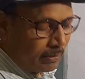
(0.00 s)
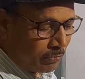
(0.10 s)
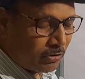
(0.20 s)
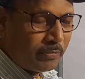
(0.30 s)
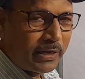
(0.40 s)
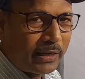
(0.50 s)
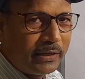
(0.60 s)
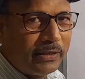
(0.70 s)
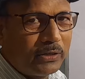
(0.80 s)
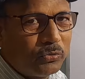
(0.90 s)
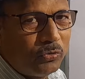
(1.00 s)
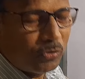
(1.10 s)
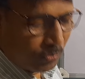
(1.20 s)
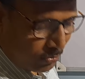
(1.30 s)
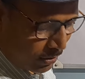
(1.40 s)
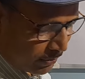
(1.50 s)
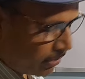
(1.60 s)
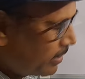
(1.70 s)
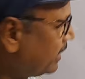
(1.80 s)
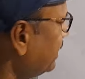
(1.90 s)
না প্রথমে ডান দিক দিয়ে শুরু করব আমরা
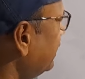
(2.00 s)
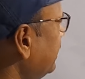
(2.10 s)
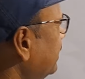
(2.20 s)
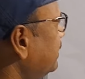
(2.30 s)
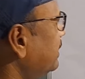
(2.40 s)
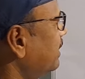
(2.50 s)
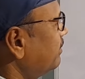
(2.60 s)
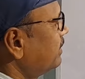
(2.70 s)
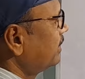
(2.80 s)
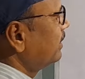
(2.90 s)
অঙ্কে জেনে নিয়েছি সেটা হচ্ছে